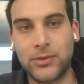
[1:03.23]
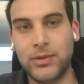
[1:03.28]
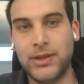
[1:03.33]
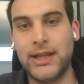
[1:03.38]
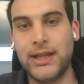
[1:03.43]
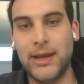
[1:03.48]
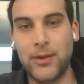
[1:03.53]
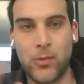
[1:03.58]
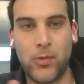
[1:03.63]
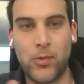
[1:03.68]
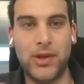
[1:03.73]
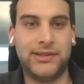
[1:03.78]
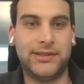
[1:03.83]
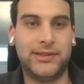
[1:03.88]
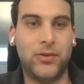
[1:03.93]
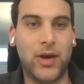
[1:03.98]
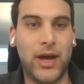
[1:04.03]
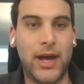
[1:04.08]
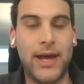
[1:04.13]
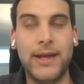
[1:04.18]
Quindi
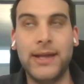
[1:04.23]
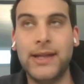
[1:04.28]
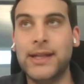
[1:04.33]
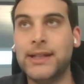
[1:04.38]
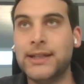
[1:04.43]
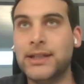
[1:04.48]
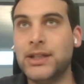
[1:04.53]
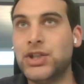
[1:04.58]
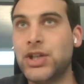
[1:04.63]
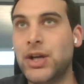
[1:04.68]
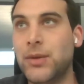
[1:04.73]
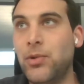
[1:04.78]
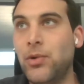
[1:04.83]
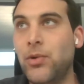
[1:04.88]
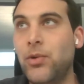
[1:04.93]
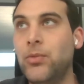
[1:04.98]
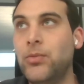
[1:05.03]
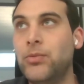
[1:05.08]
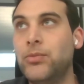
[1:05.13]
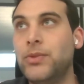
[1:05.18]
questo è
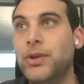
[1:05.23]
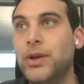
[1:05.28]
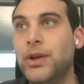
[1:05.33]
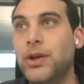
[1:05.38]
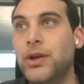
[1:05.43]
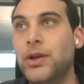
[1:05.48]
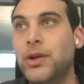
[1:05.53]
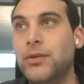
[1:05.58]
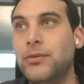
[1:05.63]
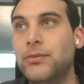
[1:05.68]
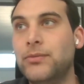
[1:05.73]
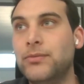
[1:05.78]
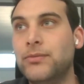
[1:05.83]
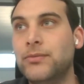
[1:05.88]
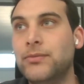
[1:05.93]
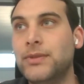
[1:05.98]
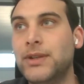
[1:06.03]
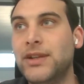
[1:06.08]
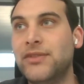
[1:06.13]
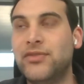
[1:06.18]
diciamo un, eh,
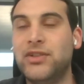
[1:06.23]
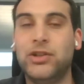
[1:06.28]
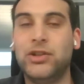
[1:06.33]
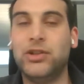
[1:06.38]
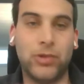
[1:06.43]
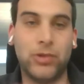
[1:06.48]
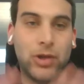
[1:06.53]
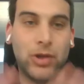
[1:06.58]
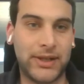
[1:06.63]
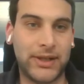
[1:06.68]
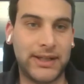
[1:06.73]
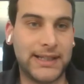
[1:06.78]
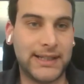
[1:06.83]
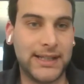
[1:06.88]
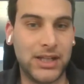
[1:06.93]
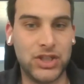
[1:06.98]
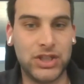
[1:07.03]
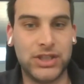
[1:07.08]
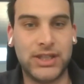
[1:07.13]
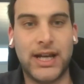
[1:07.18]
definito un'opera
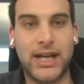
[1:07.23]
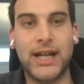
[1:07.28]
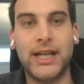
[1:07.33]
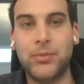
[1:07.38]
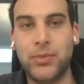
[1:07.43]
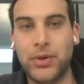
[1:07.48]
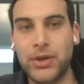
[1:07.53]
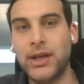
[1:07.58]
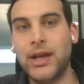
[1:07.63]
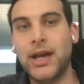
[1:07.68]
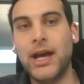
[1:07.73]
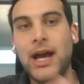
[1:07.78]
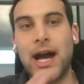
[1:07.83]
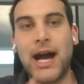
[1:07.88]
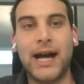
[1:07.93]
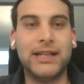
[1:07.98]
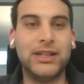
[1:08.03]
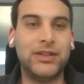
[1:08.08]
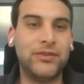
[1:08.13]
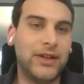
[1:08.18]
d'arte digitale. Poi
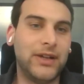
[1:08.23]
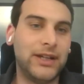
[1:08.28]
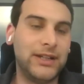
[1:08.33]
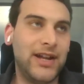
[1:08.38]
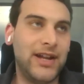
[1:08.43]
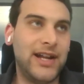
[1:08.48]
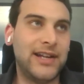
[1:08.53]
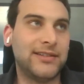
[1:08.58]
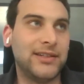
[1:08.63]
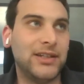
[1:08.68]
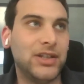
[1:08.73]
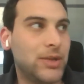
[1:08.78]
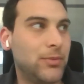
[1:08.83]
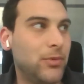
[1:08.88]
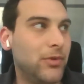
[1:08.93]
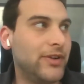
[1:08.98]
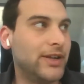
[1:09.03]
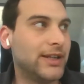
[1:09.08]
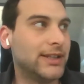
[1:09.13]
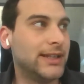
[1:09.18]
ha, di, diverse
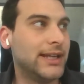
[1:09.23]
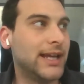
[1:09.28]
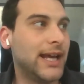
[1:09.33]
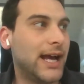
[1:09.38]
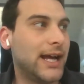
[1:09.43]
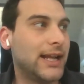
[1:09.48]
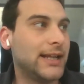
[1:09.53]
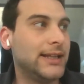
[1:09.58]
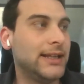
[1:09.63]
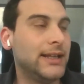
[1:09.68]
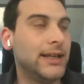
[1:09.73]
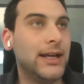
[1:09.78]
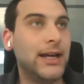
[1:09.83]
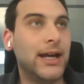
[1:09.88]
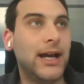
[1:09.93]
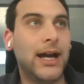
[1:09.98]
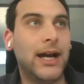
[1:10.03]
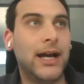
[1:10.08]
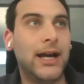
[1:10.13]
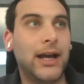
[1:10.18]
diciamo verticali
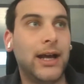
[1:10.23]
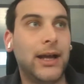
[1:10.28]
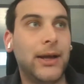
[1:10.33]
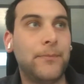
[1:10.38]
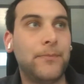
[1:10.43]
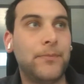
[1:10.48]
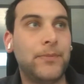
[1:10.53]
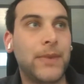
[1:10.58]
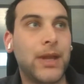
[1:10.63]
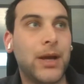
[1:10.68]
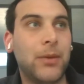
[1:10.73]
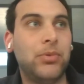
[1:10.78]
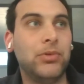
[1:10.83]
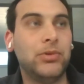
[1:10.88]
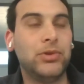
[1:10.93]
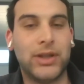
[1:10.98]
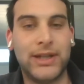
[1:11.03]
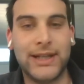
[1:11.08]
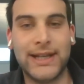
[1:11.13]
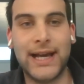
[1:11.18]
ehm,
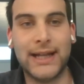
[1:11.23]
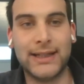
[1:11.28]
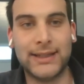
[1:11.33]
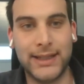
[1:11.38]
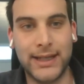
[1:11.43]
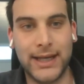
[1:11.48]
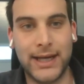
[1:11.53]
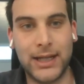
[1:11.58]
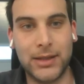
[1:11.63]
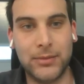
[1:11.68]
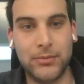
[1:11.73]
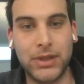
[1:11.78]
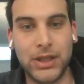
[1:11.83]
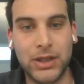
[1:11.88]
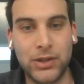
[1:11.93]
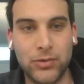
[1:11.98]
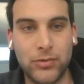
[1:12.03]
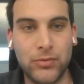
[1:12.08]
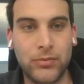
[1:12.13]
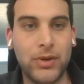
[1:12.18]
appunto legate al
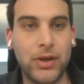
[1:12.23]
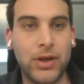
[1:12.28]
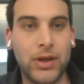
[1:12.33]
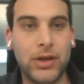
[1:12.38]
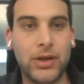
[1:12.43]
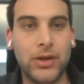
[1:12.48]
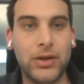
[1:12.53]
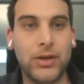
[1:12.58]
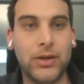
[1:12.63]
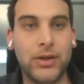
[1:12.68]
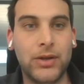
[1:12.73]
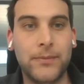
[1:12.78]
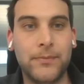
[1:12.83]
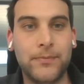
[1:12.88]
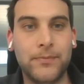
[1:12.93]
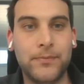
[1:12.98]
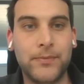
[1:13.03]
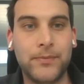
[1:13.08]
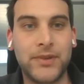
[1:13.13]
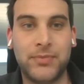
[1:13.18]
medium
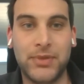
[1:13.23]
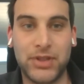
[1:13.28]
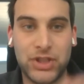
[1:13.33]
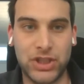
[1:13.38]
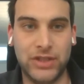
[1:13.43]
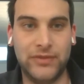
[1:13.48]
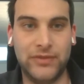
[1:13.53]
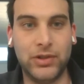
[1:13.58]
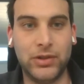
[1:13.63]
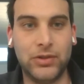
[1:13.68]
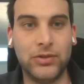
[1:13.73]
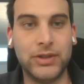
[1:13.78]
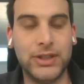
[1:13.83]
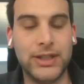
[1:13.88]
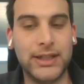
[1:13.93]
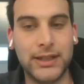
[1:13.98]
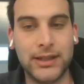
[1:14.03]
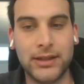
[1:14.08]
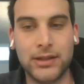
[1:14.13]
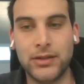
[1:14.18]
ehm, specifico
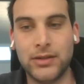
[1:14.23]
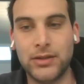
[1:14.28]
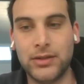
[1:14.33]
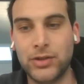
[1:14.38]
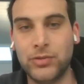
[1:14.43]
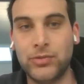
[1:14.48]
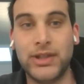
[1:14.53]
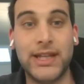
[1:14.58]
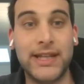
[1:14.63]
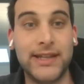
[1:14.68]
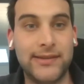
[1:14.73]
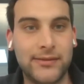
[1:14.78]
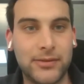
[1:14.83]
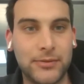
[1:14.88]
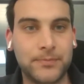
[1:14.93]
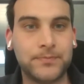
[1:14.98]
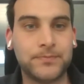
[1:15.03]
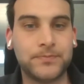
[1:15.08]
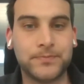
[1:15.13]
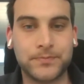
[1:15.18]
di, eh, di
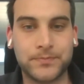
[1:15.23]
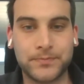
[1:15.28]
utilizzo.